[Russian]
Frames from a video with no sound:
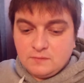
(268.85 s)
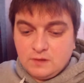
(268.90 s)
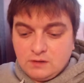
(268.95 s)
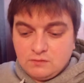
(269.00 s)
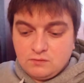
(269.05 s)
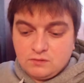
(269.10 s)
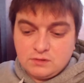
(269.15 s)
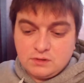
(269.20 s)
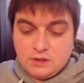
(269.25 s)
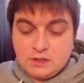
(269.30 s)

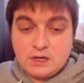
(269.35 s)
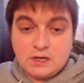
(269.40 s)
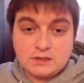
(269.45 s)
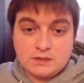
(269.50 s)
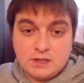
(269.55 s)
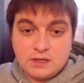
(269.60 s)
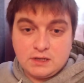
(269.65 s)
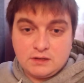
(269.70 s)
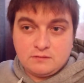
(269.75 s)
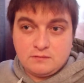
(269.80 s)
Вот, никак
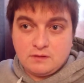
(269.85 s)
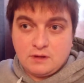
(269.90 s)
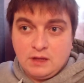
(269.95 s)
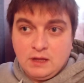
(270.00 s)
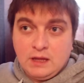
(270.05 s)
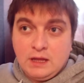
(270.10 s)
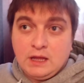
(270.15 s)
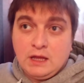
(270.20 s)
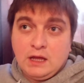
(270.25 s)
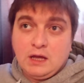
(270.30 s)
до этого.
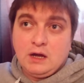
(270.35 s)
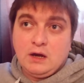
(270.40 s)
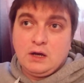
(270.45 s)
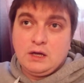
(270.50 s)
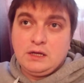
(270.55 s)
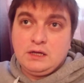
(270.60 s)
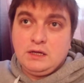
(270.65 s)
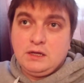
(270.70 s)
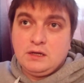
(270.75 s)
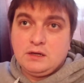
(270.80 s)

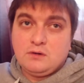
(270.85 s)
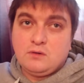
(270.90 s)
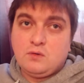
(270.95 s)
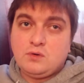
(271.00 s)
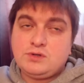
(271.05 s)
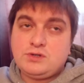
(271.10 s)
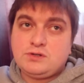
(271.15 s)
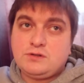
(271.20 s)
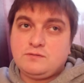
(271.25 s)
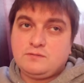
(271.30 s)
И
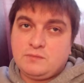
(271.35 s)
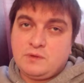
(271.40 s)
очень,